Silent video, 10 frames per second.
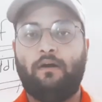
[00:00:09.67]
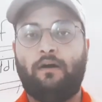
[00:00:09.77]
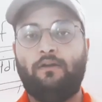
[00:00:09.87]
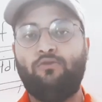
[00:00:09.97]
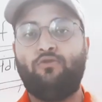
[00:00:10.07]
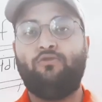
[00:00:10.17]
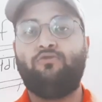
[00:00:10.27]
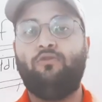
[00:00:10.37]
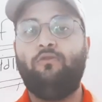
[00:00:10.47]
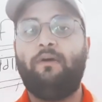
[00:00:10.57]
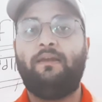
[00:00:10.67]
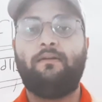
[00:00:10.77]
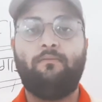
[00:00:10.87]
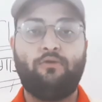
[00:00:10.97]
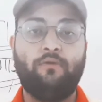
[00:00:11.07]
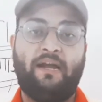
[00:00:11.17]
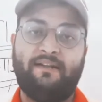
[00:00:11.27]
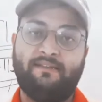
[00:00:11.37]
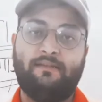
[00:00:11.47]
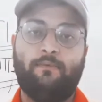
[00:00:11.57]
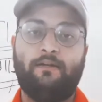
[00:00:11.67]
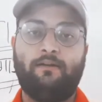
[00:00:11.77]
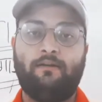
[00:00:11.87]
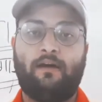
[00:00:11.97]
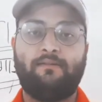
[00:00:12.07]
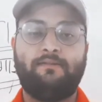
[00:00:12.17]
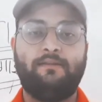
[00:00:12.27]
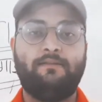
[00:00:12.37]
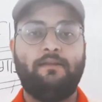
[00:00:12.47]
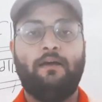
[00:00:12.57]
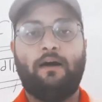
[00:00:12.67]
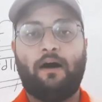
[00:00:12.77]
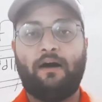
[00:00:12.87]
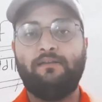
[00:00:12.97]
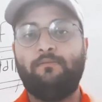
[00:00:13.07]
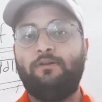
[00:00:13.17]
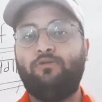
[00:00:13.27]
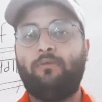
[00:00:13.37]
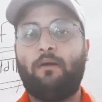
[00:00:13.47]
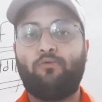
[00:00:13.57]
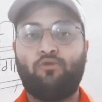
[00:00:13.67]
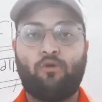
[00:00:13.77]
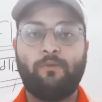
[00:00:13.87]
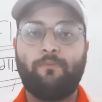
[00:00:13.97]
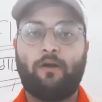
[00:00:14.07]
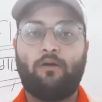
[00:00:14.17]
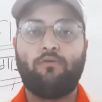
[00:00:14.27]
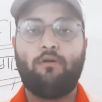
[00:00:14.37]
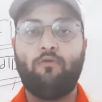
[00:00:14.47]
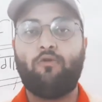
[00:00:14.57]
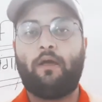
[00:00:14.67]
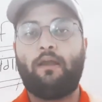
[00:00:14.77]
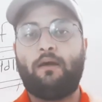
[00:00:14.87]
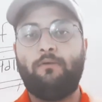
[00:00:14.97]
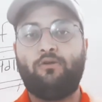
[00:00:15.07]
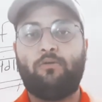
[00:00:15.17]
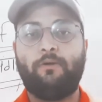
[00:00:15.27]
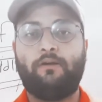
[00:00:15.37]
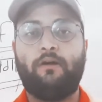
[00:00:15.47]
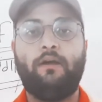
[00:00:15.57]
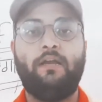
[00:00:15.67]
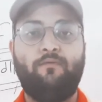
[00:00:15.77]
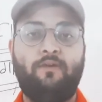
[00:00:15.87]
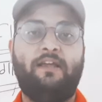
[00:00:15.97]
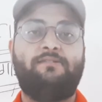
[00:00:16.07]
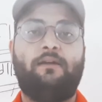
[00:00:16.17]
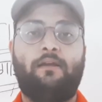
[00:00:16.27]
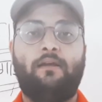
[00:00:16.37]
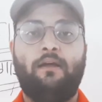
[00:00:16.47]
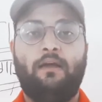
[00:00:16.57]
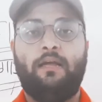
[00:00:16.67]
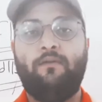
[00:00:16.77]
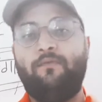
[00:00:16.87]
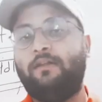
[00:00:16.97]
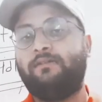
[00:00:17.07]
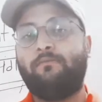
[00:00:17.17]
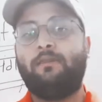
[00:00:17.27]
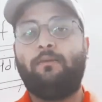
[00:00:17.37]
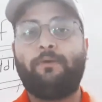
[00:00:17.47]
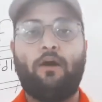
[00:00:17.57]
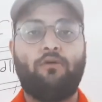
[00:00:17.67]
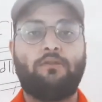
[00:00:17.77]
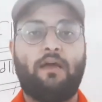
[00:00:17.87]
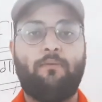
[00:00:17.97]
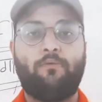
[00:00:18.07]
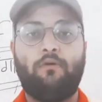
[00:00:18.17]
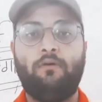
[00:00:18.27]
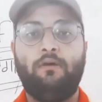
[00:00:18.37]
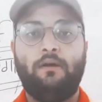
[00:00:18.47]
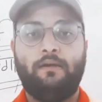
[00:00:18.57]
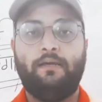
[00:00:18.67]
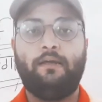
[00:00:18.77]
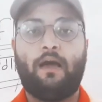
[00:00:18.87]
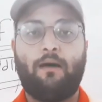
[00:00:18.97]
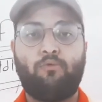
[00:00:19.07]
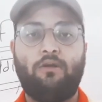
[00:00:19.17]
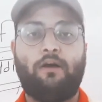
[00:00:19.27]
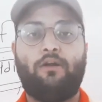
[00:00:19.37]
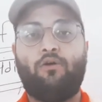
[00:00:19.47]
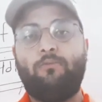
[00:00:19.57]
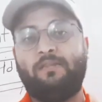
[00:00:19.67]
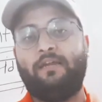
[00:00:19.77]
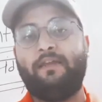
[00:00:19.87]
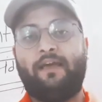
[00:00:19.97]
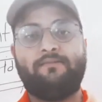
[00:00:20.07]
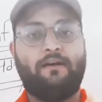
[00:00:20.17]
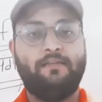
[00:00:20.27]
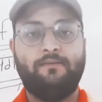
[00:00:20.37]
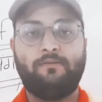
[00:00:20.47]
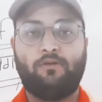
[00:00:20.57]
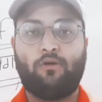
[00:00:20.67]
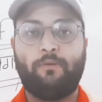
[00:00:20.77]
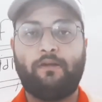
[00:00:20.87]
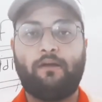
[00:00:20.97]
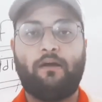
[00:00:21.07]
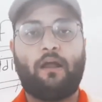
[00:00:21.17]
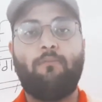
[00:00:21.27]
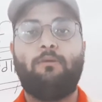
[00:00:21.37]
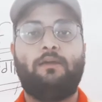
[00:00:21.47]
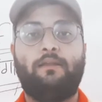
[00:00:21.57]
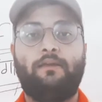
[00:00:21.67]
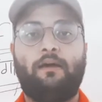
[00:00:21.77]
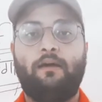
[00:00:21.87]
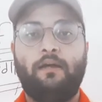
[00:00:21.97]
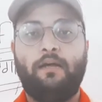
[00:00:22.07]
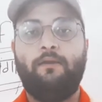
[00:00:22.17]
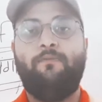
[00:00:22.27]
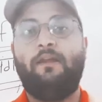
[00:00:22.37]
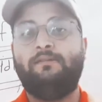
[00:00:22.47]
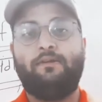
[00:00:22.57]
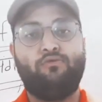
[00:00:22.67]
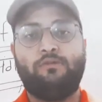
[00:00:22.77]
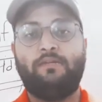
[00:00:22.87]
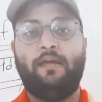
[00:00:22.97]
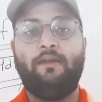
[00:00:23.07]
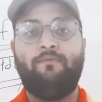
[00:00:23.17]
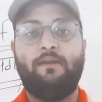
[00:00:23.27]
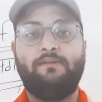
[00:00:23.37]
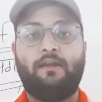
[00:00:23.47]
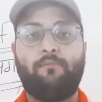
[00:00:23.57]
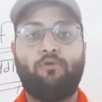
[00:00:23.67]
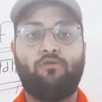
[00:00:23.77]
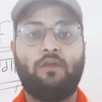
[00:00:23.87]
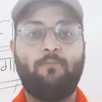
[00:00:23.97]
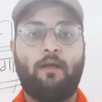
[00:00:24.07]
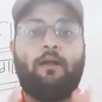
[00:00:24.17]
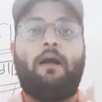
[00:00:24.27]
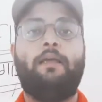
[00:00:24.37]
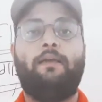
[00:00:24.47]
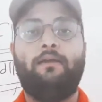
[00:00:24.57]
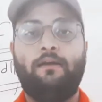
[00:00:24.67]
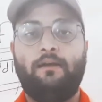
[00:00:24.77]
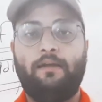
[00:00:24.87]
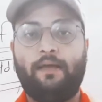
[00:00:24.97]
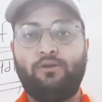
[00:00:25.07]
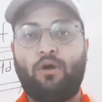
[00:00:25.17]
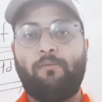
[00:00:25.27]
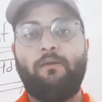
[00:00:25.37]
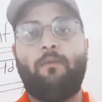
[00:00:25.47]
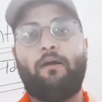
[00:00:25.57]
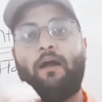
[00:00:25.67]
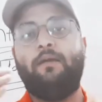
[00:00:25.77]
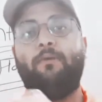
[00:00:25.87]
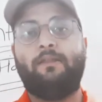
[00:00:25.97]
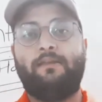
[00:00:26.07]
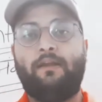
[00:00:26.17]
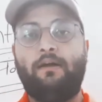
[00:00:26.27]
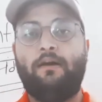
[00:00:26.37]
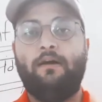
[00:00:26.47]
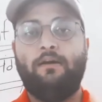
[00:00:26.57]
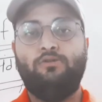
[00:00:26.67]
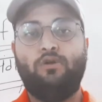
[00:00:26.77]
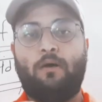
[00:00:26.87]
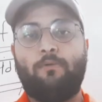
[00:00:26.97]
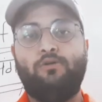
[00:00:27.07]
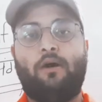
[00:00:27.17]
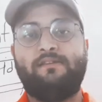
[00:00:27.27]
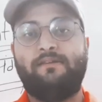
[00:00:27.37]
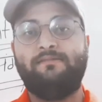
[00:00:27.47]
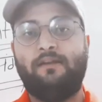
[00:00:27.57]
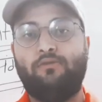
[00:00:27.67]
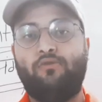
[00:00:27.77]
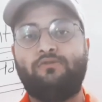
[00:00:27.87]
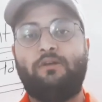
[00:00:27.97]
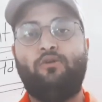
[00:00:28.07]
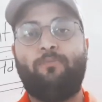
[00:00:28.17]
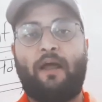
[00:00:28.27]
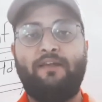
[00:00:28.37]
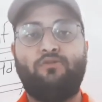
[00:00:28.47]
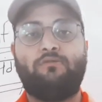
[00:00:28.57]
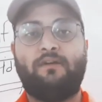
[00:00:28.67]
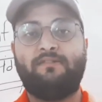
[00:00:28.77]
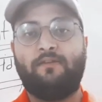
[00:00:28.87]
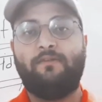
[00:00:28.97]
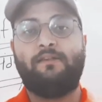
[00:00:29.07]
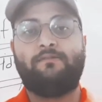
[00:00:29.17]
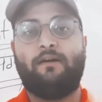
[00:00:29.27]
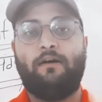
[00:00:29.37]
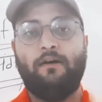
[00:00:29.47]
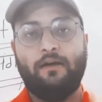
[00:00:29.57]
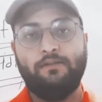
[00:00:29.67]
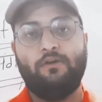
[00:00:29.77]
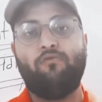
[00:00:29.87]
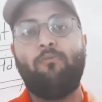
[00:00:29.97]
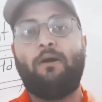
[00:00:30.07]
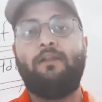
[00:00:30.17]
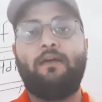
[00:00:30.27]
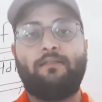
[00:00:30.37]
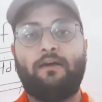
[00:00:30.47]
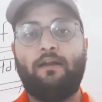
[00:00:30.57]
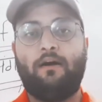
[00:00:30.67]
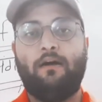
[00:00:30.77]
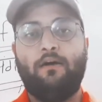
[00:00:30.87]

हेलो दोस्तों वेलकम टू एंटिसिपेटेड क्लासेस आज हमें जो मैं आपको टॉपिक पढ़ाऊंगा वो क्या नाम है टॉपिक का इन्फ्लेशन इन्फ्लेशन मतलब क्या होता है आपको ठीक है आपको लग रहा होगा पता नहीं कैसा अजीब सा टॉपिक का नाम बता दिया इन्फ्लेशन कुछ नहीं है इन्फ्लेशन आपका होता है महंगाई ठीक है जो आपकी महंगाई बढ़ती है ना जो आपको जो असेंशियल गुड्स का जो प्राइस होता है सर्विसेज का जब वो बढ़ जाता है ना